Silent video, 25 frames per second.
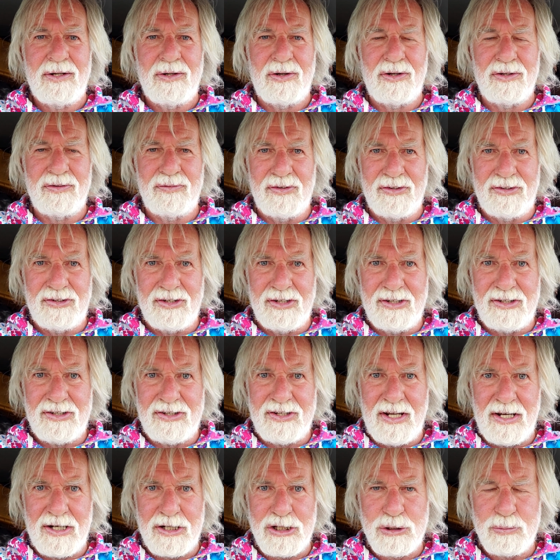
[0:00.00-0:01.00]
Und wir sind
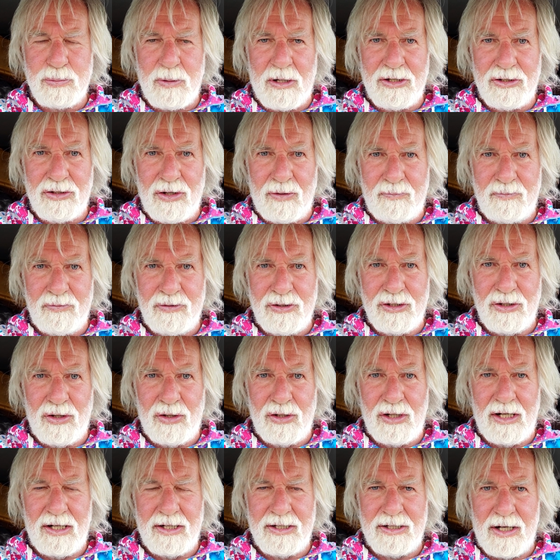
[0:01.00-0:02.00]
sehr gespannt, ob wir in
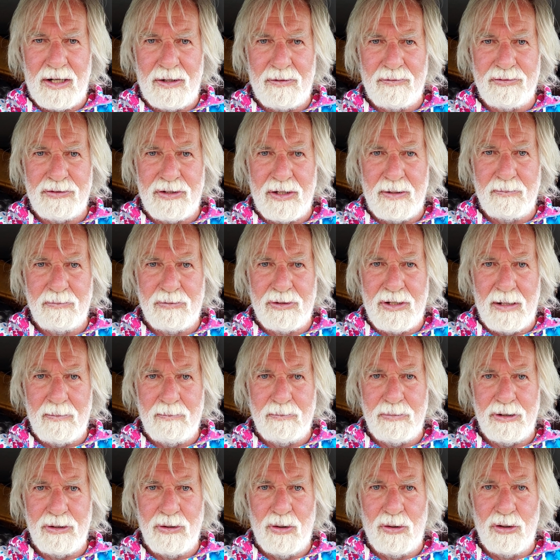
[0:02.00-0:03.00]
Holland auf dem
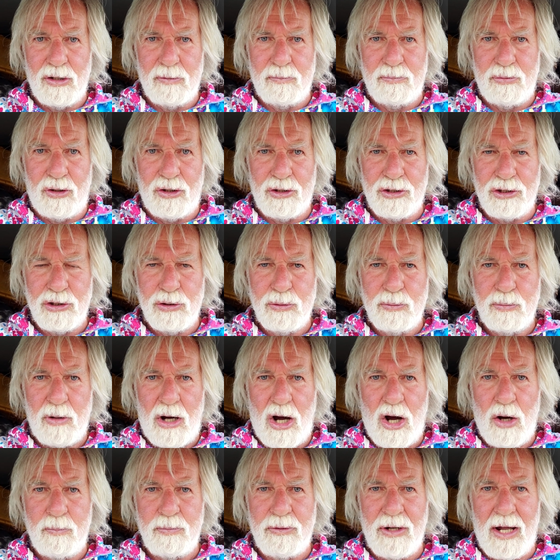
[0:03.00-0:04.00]
Camping Holleporte
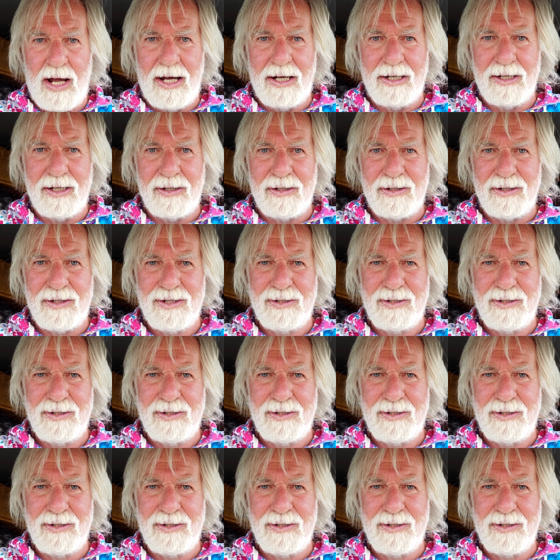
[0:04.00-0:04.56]
überhaupt einen